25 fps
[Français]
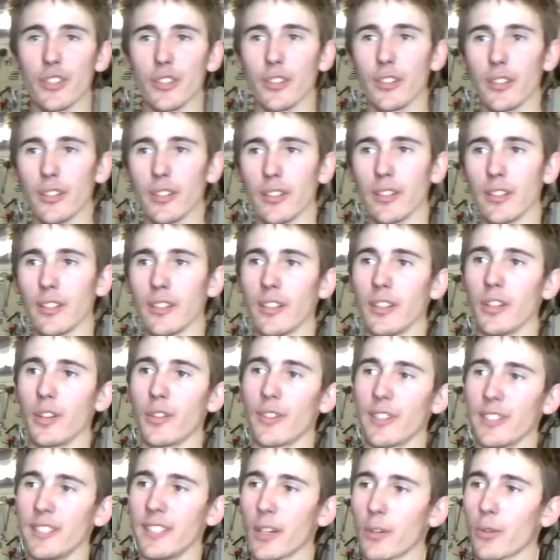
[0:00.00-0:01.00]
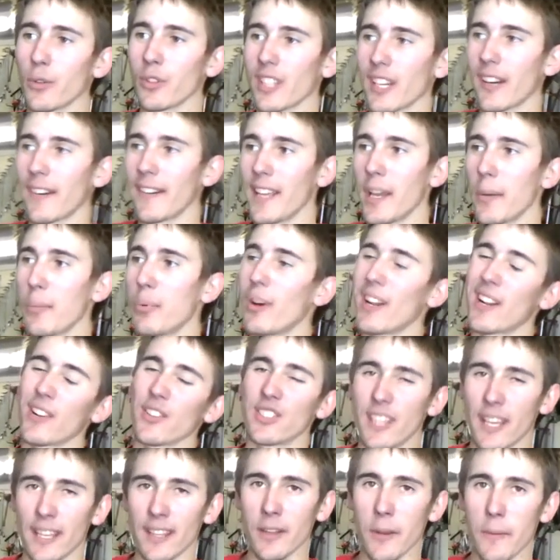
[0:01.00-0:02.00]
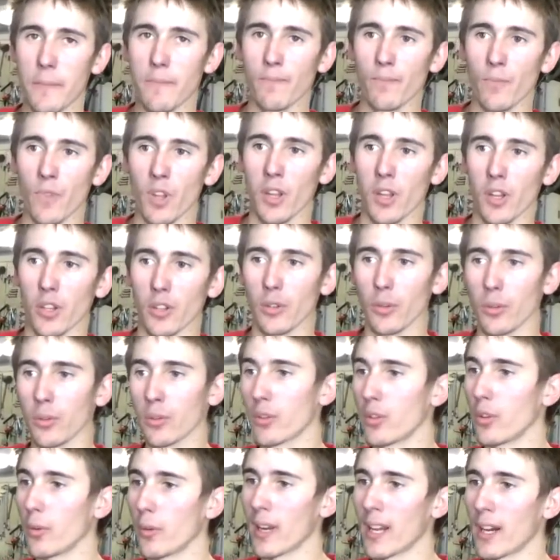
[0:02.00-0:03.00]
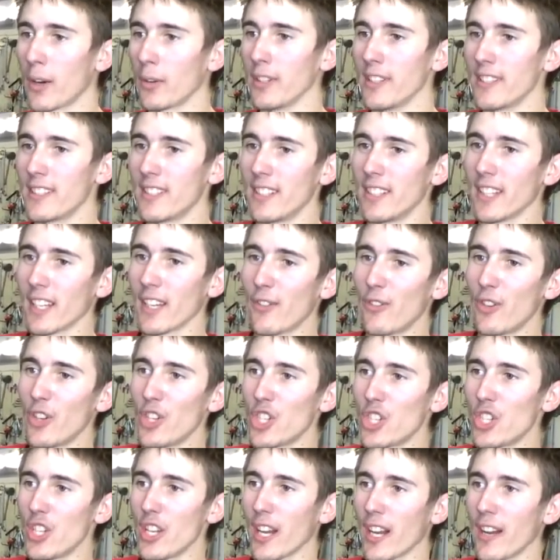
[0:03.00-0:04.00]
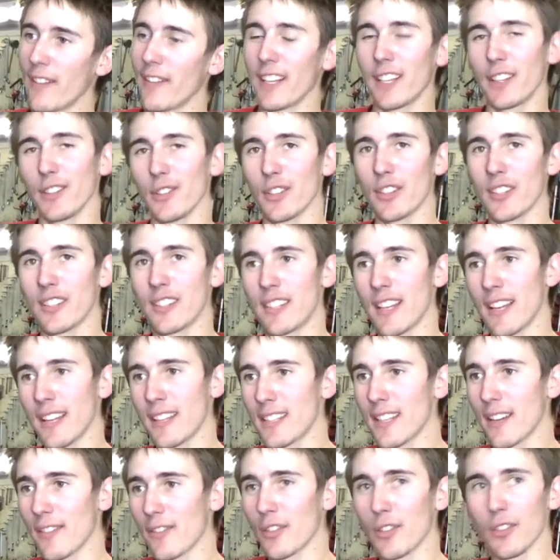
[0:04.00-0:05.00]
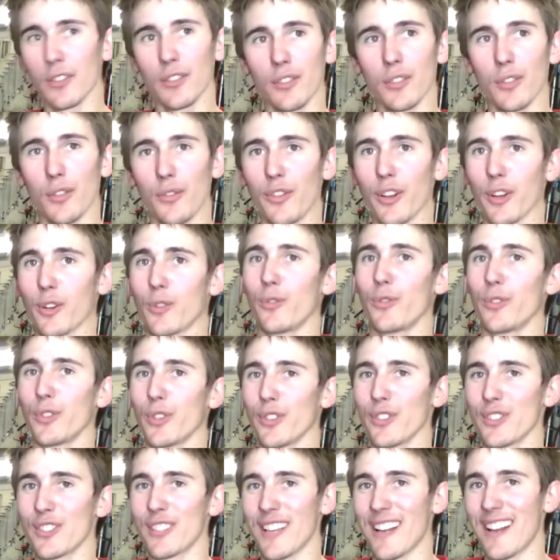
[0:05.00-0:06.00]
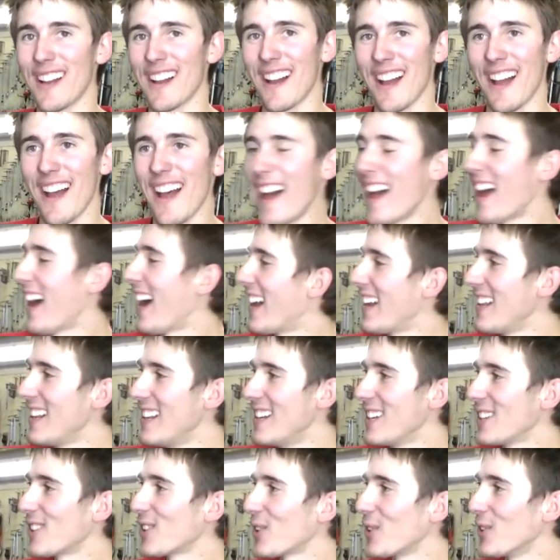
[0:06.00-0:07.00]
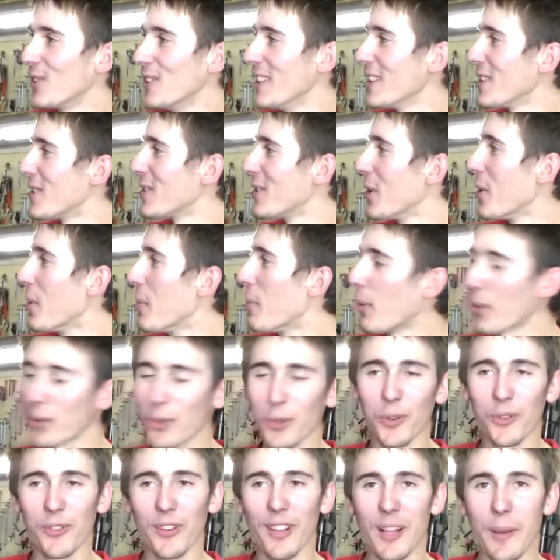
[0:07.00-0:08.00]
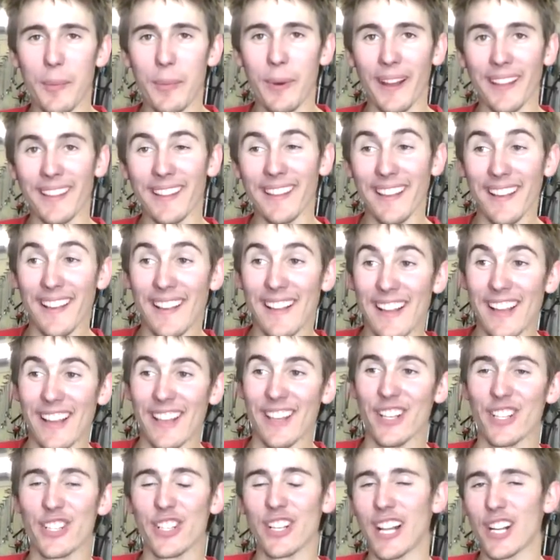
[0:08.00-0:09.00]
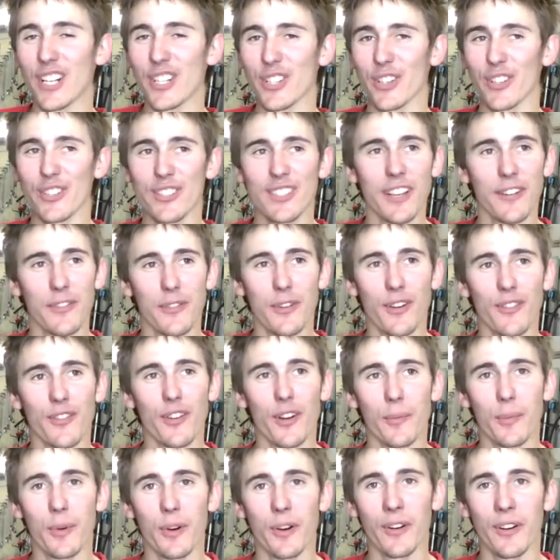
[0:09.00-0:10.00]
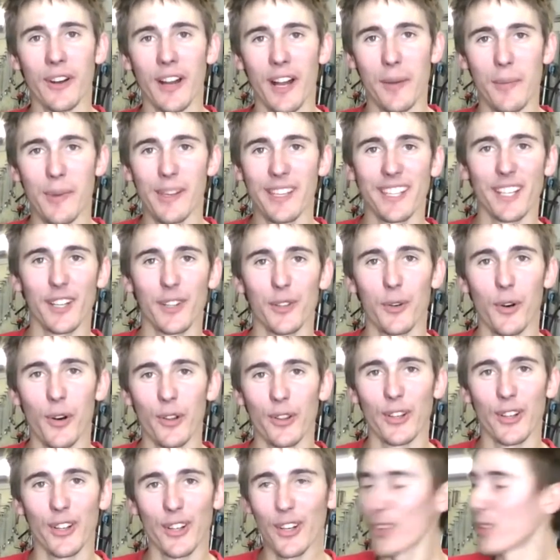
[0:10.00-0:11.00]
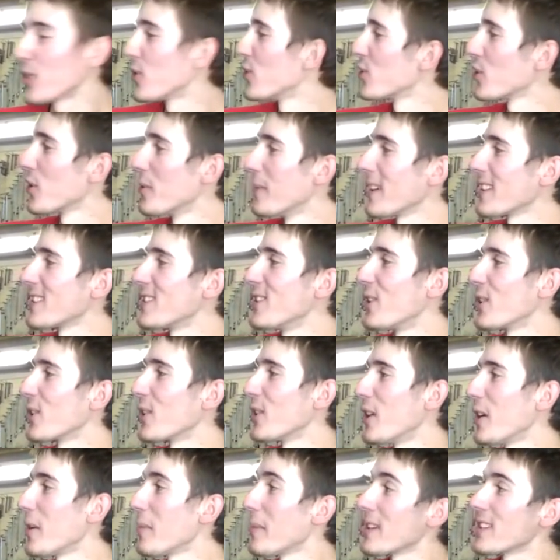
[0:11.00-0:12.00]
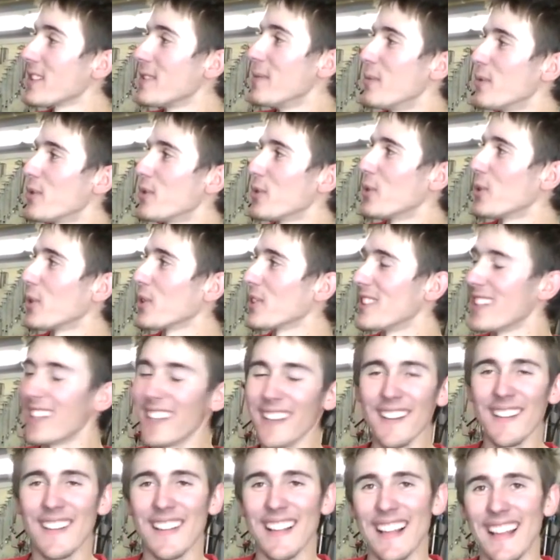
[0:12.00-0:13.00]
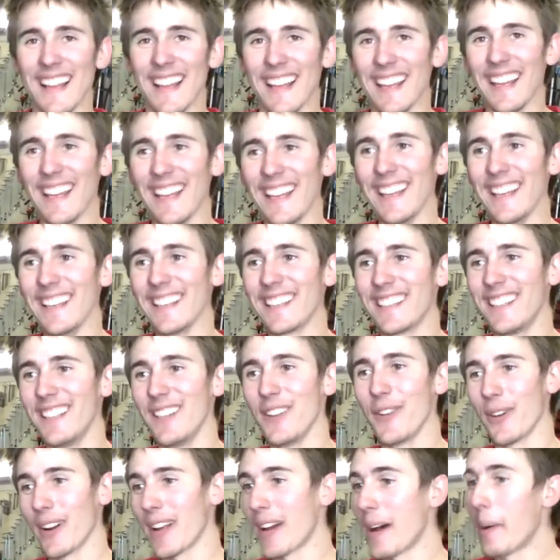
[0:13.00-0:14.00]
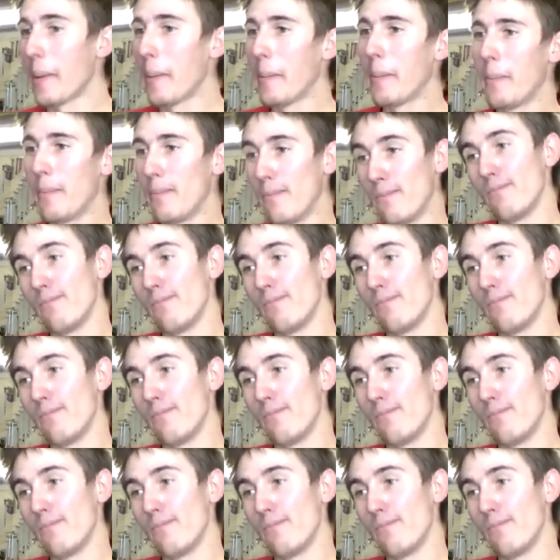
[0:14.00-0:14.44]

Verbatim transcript: euh, et on va dire qu'on travaille un peu à l'ancienne. Mhm. Donc voilà, on essaie de réfléchir avec notre tête avant de faire confiance à, l'électronique euh, pour trouver les pannes. et j'ai la chance d'avoir vraiment un mécano en or que je remercie encore, merci Monsieur Coursier, et qui voilà